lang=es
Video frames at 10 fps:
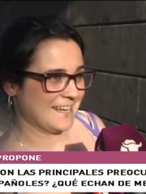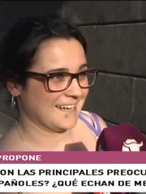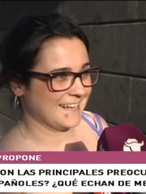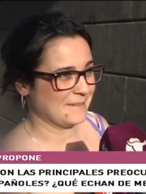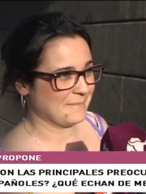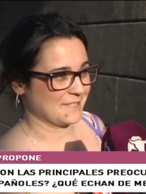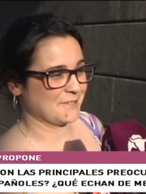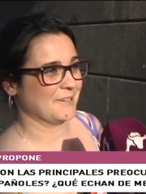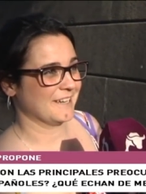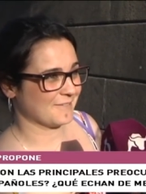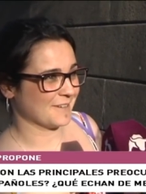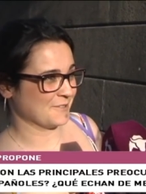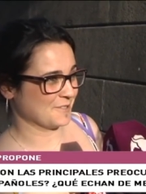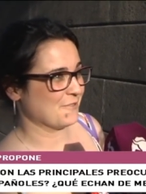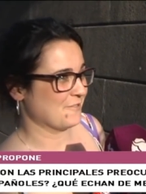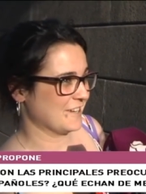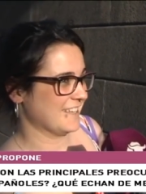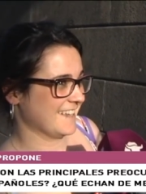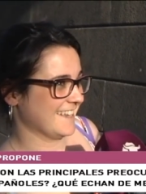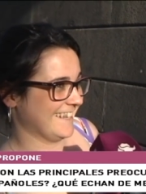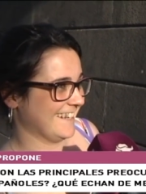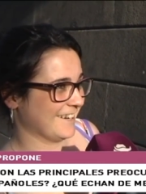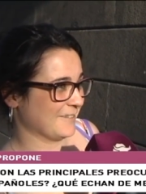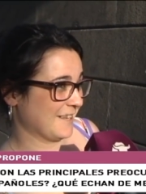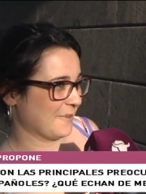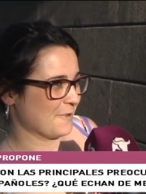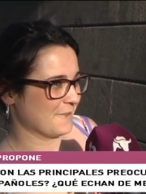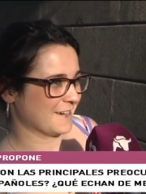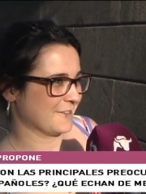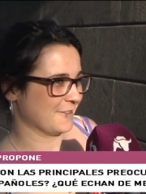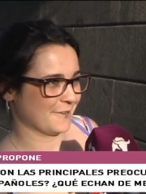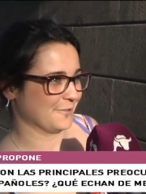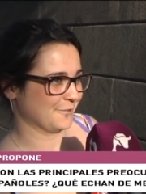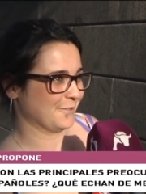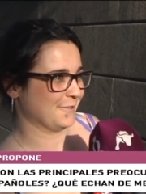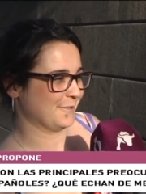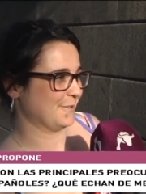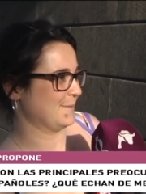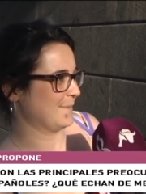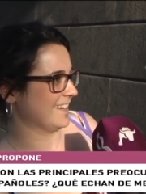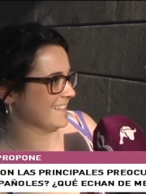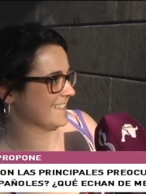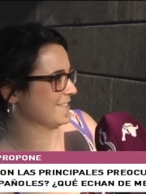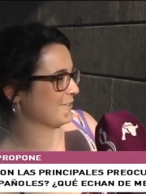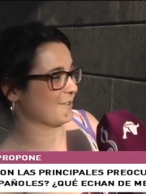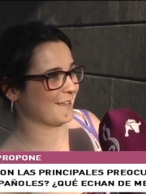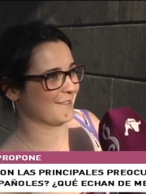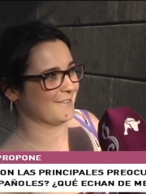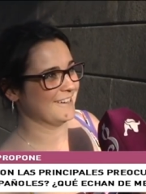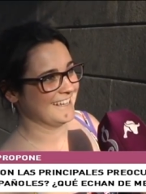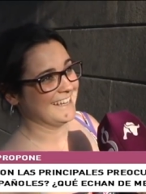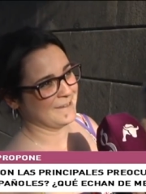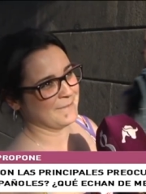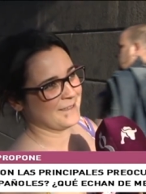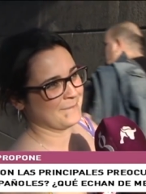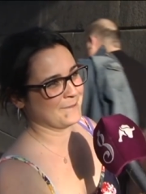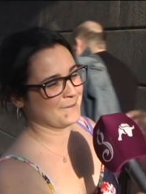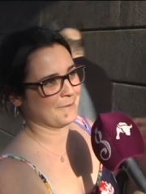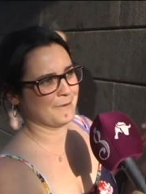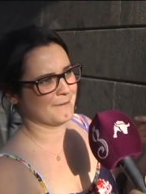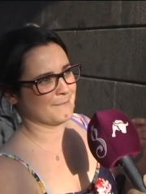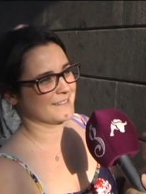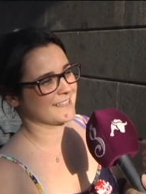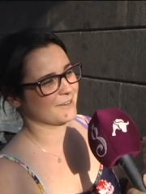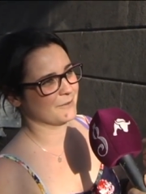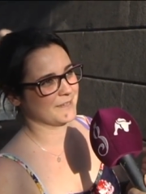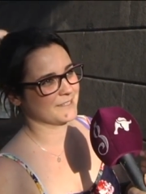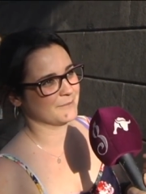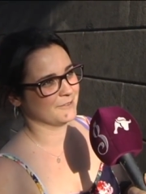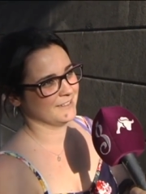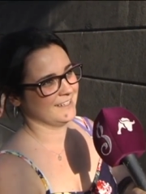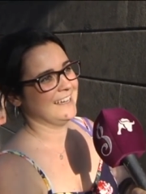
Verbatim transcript: El PSOE cuando se fue del gobierno dejó todo el país destrozado y me da miedo que vuelva a pasar lo mismo.